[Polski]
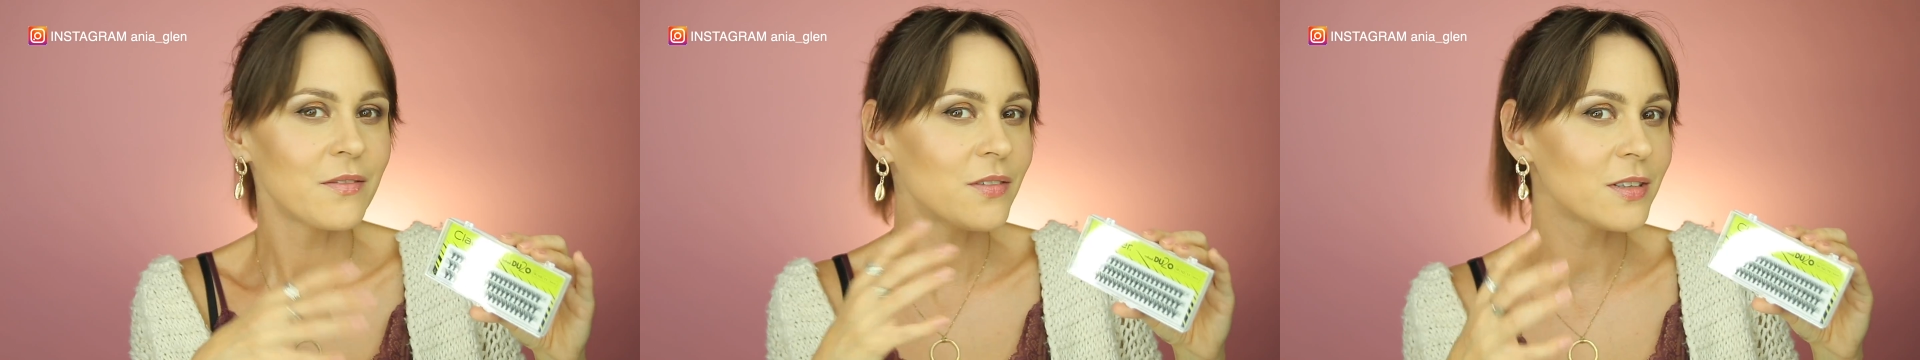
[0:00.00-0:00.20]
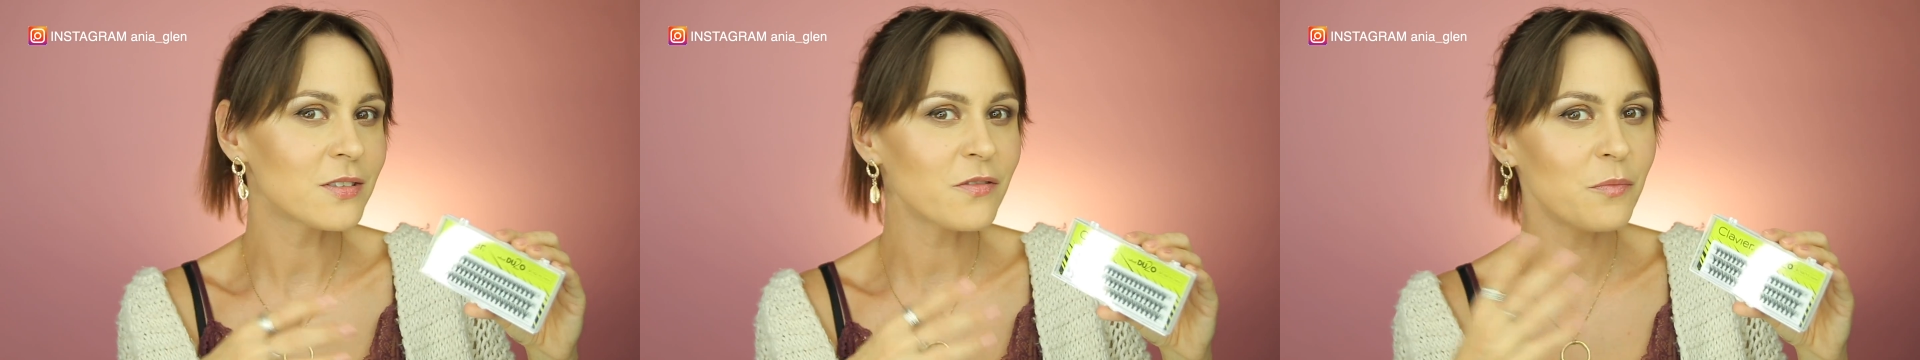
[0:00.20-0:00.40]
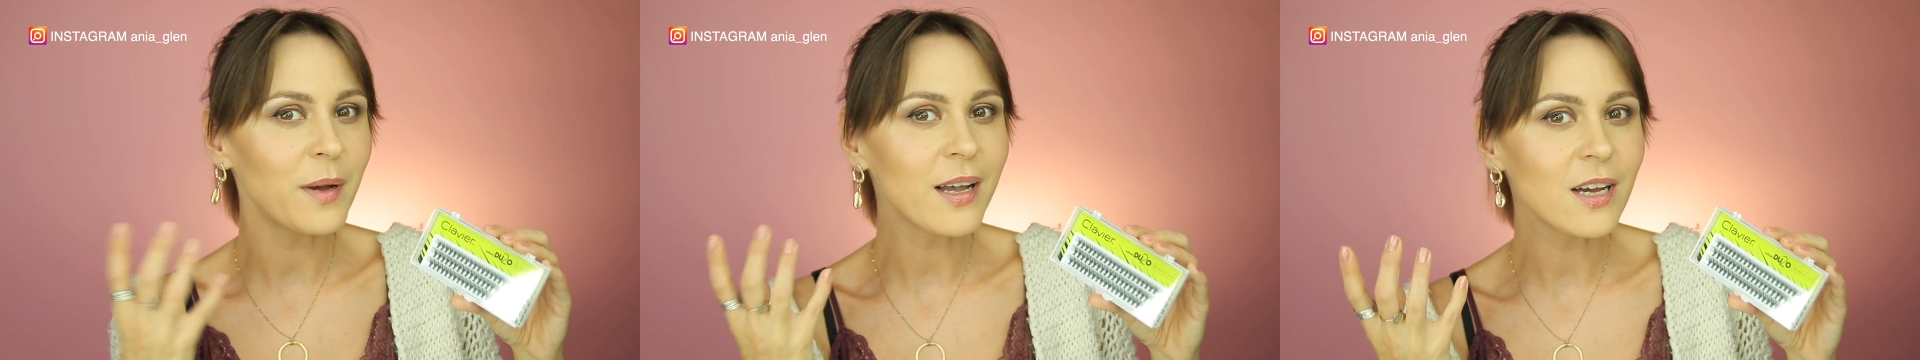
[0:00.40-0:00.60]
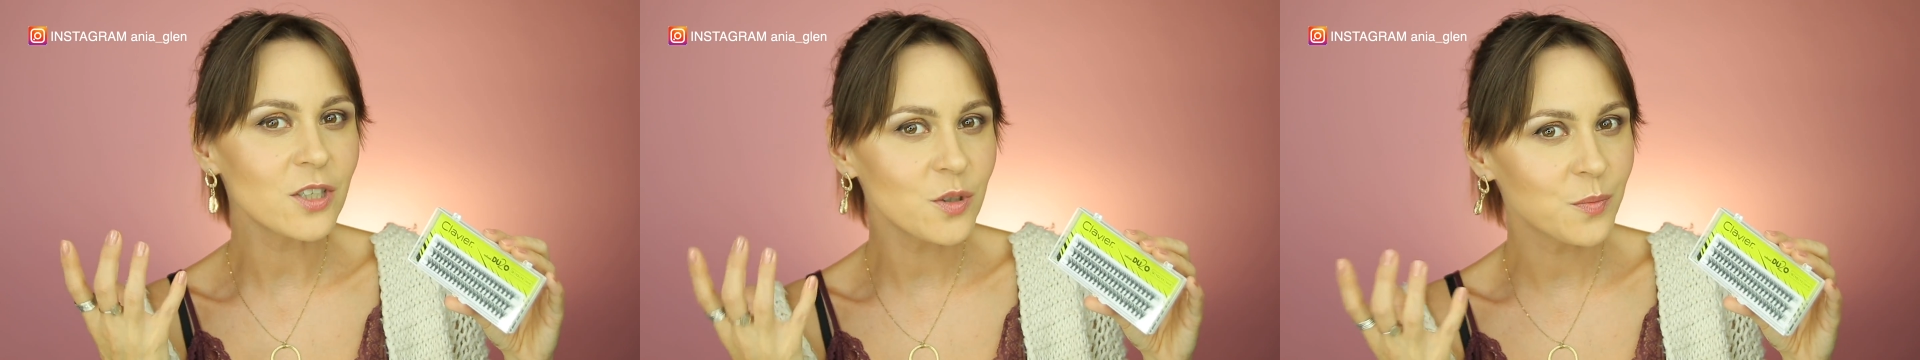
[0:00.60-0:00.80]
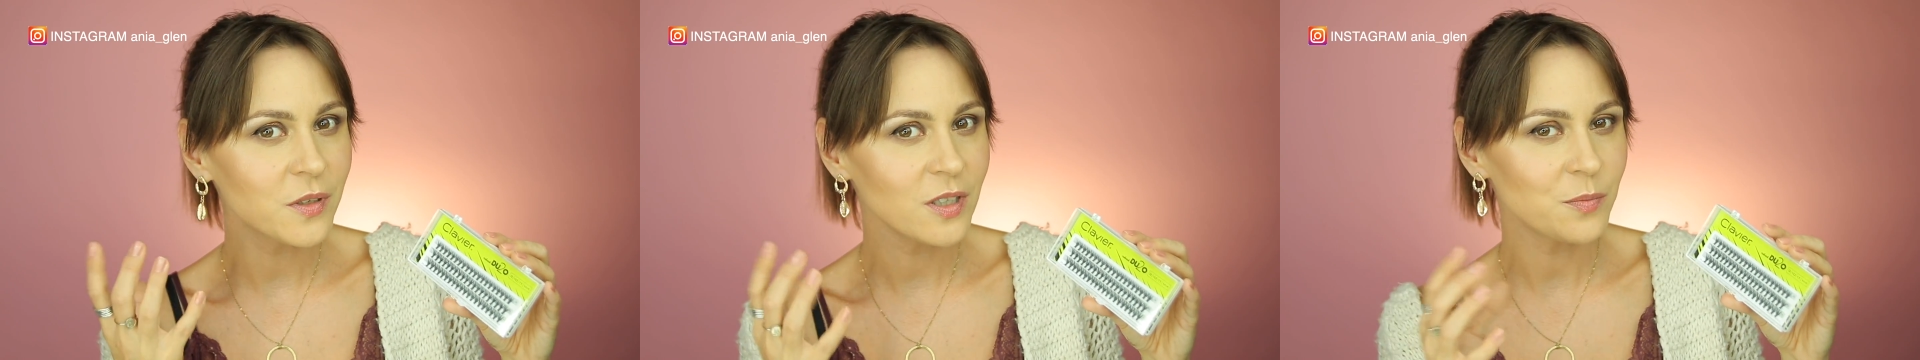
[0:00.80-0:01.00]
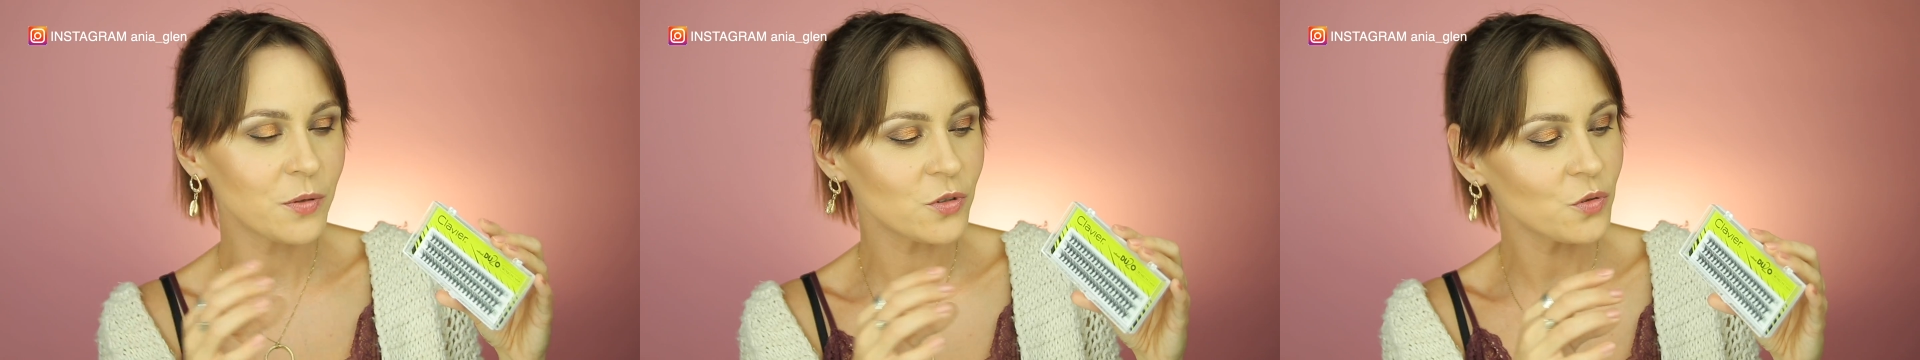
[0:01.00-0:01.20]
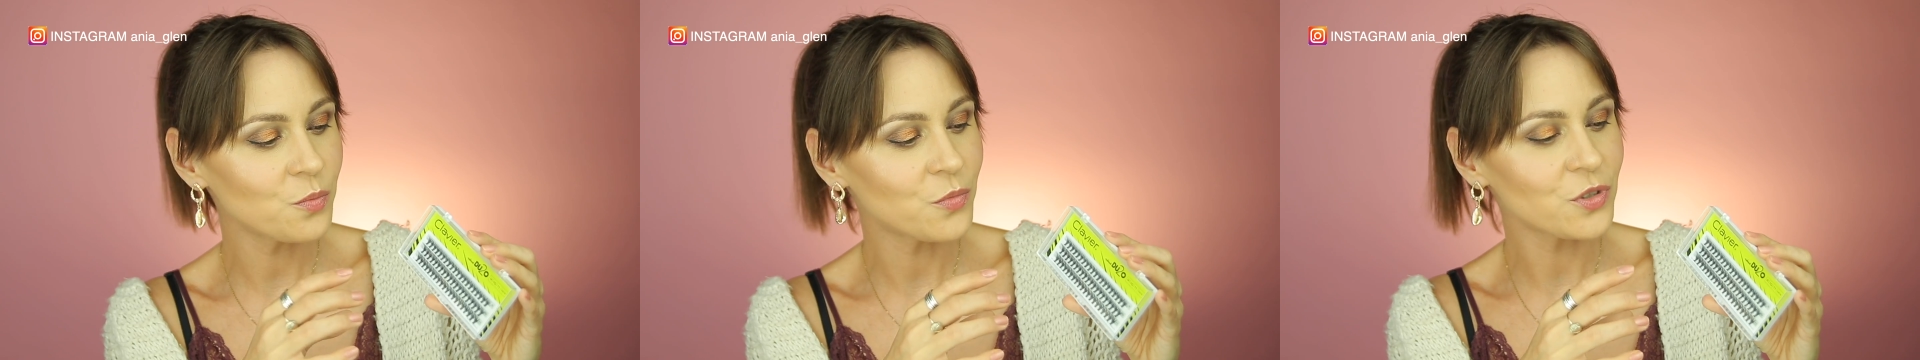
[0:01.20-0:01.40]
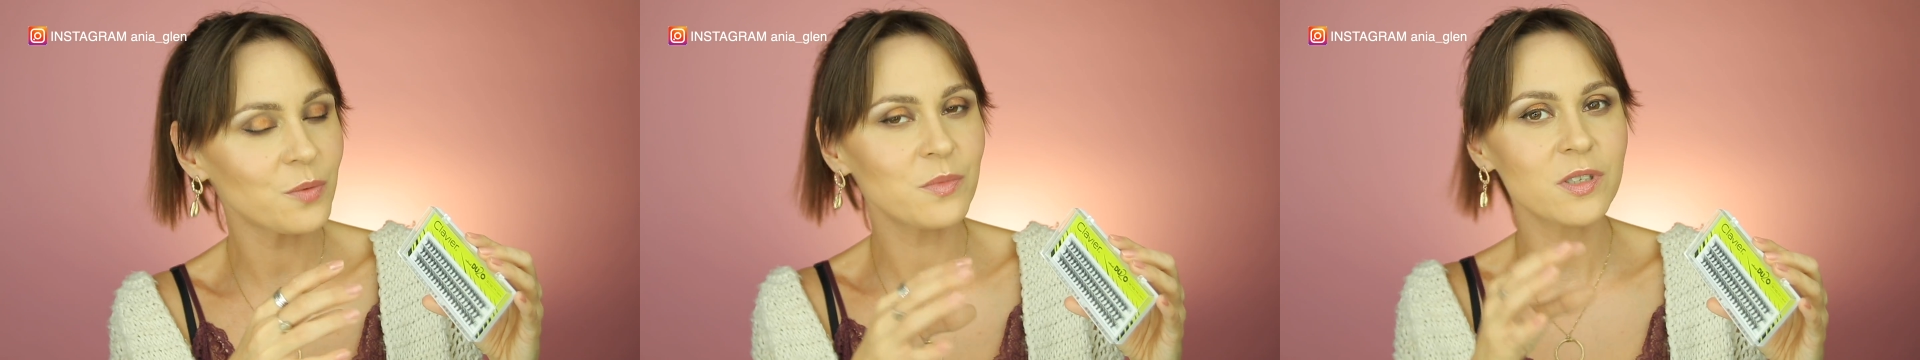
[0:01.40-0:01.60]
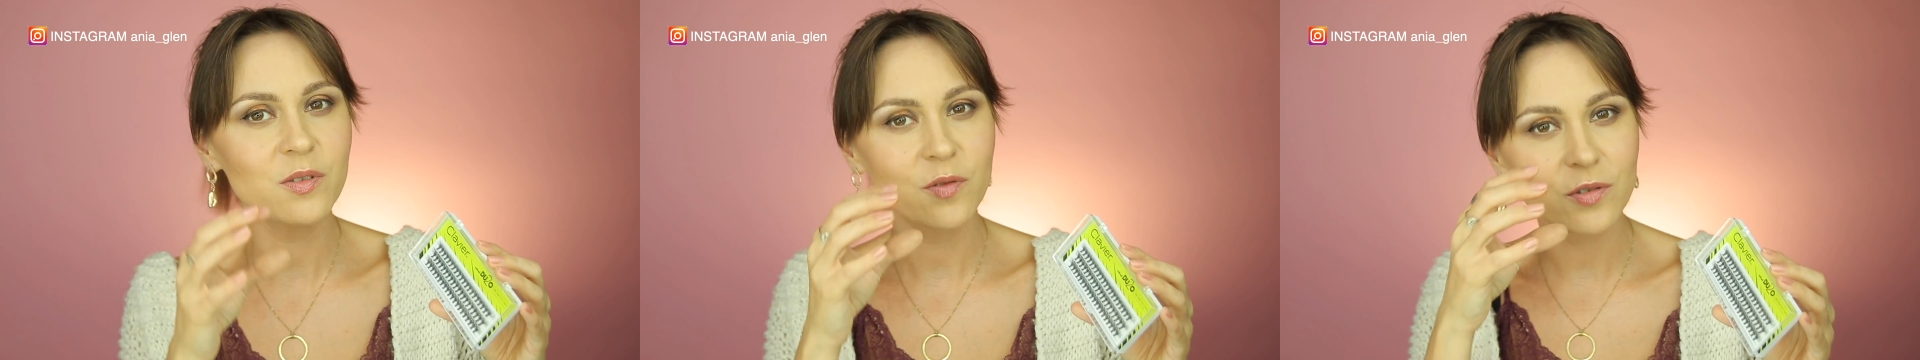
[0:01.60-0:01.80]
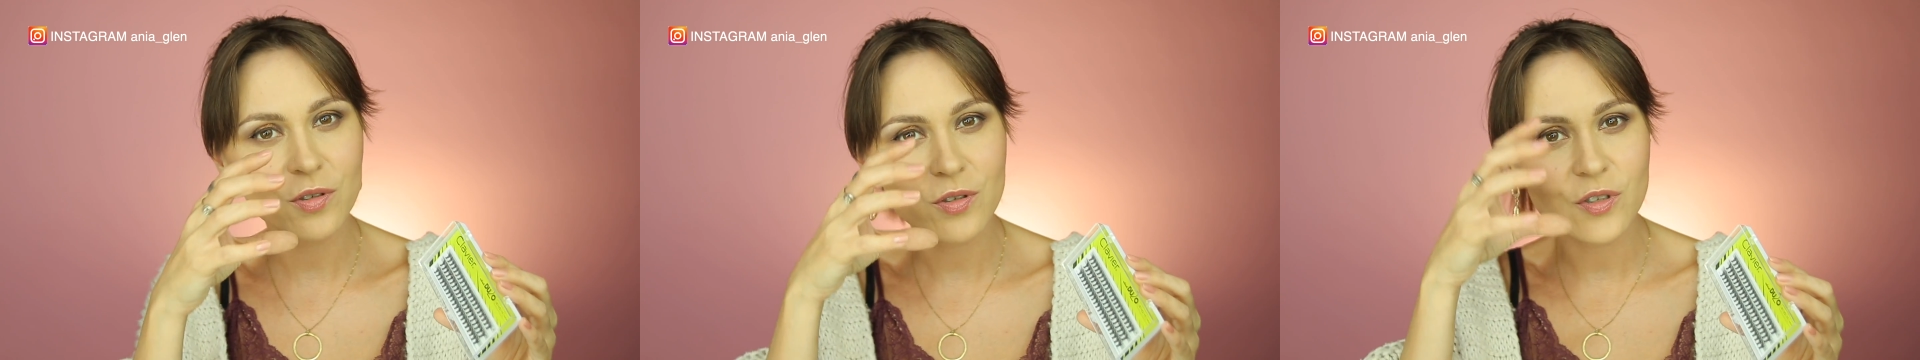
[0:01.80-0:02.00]
więc w mega szybki sposób możemy
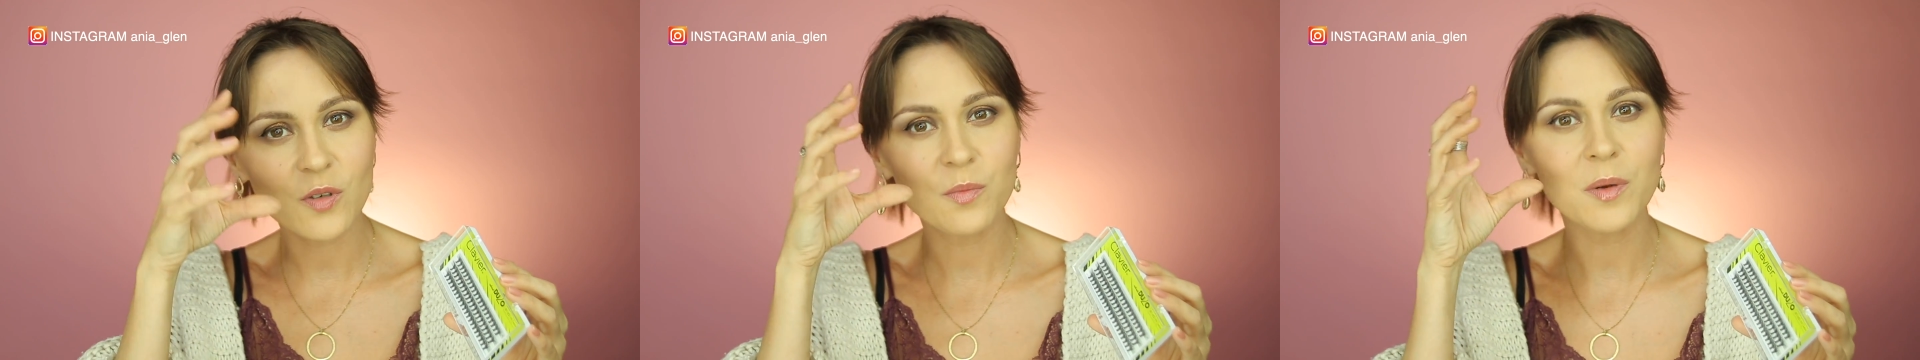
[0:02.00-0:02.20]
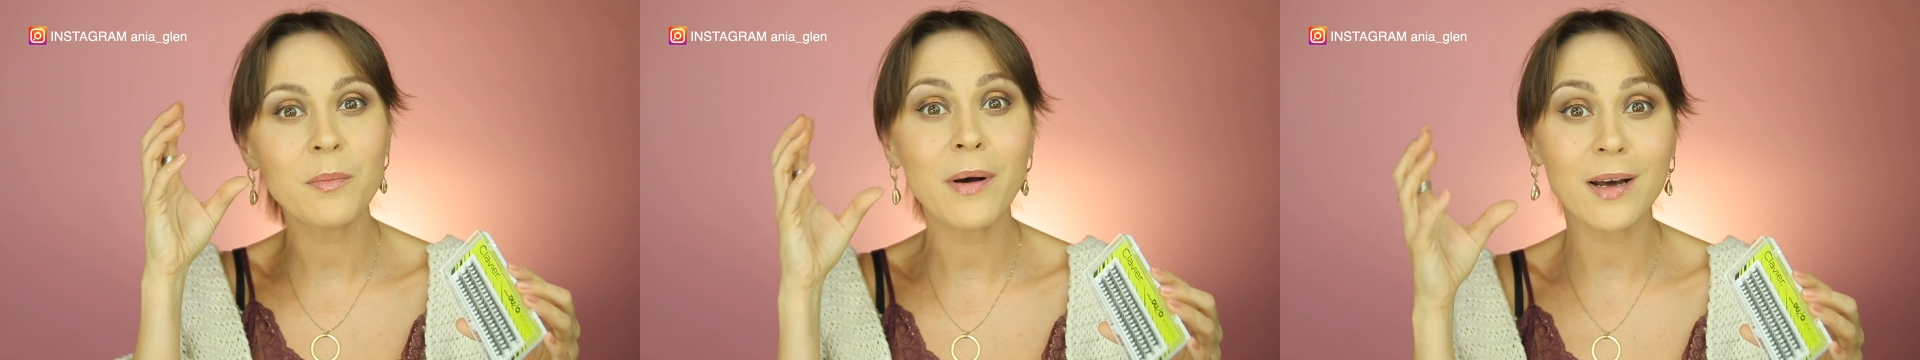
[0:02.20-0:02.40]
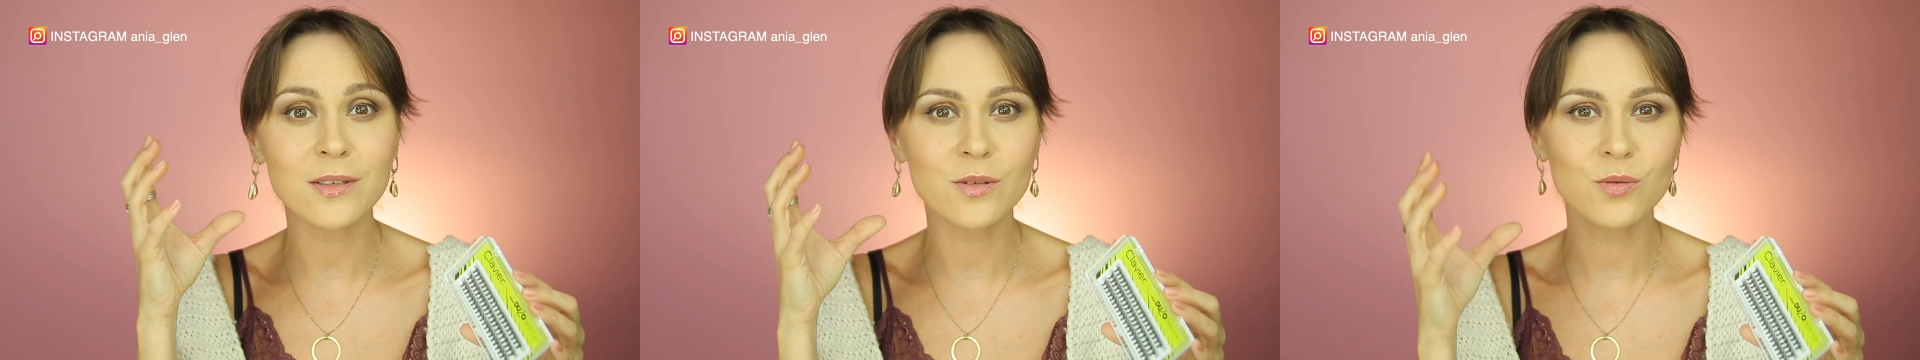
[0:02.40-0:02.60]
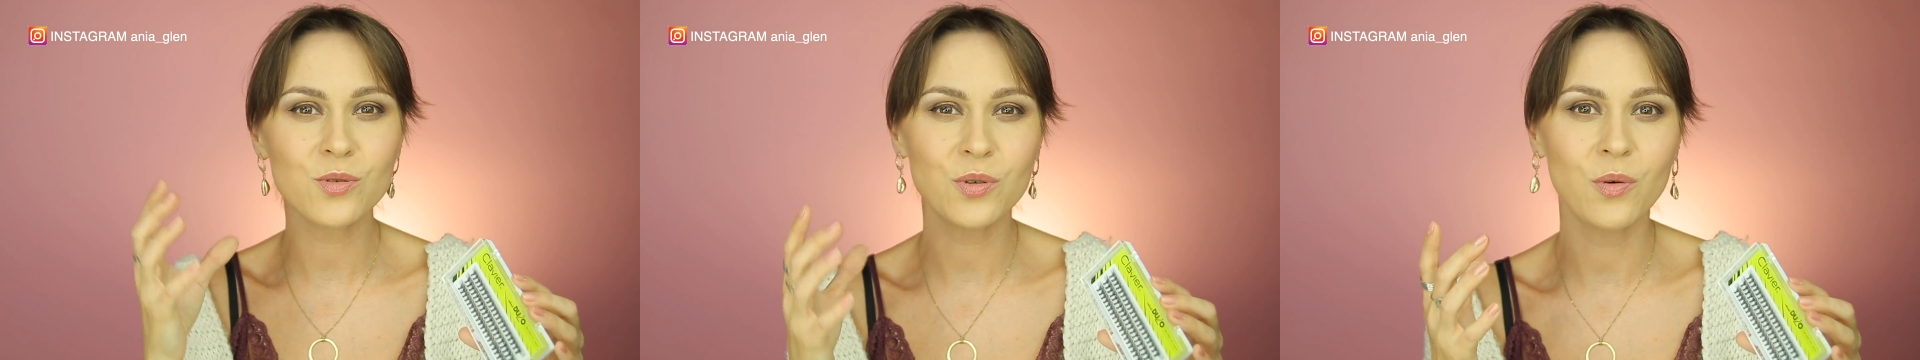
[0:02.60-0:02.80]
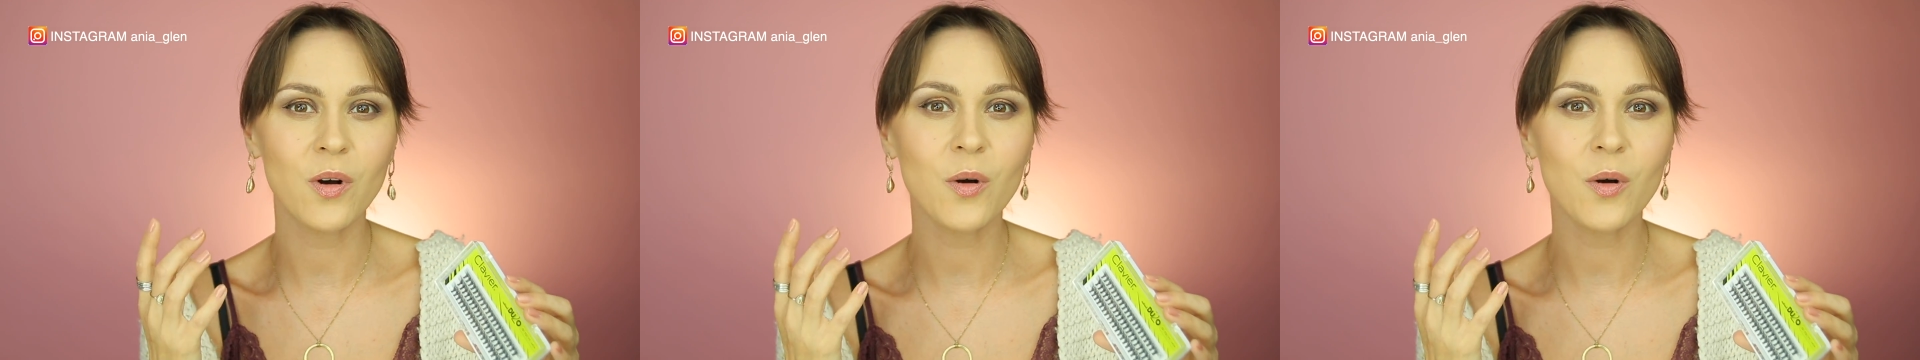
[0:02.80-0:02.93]
stworzyć sobie bardzo dużą